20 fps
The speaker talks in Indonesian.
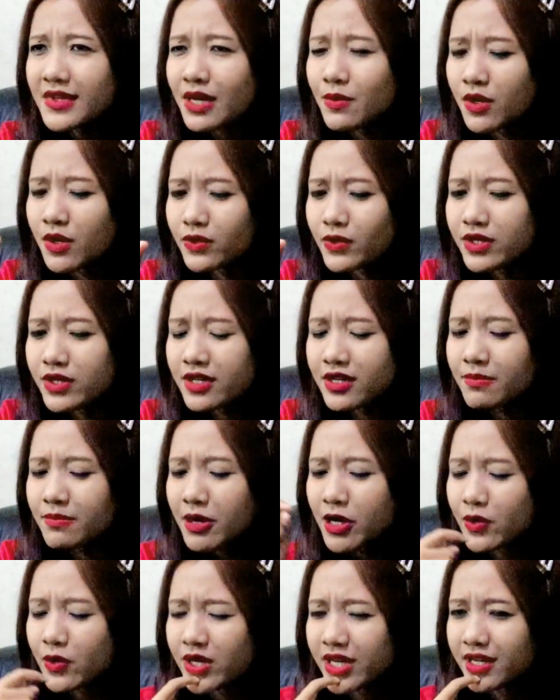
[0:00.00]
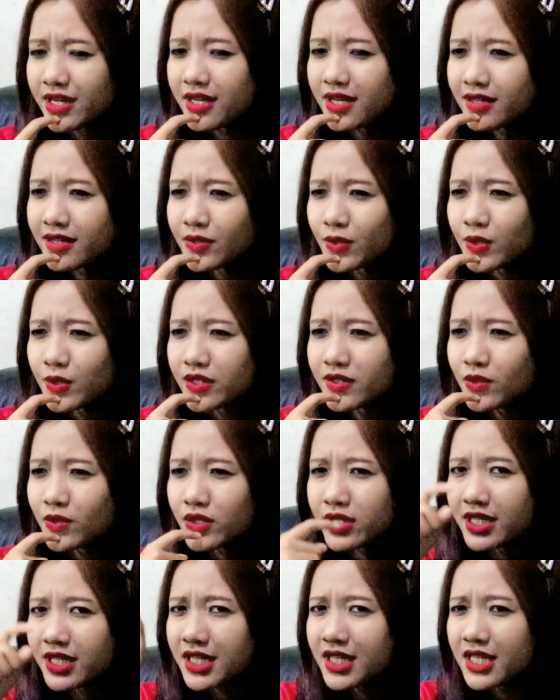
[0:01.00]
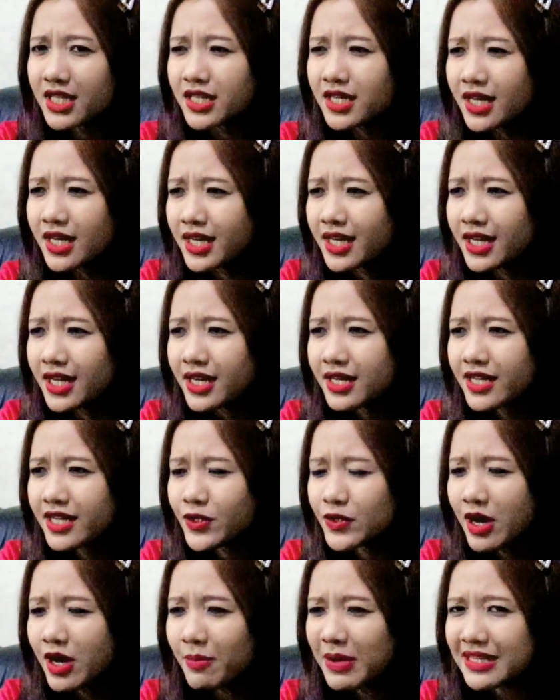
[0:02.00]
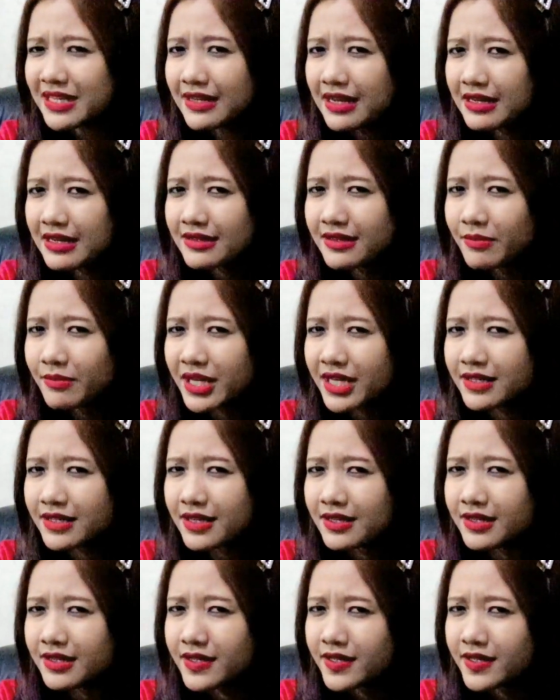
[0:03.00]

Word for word: waktu di di India sama Sony dia juga pasangan sama yang jadi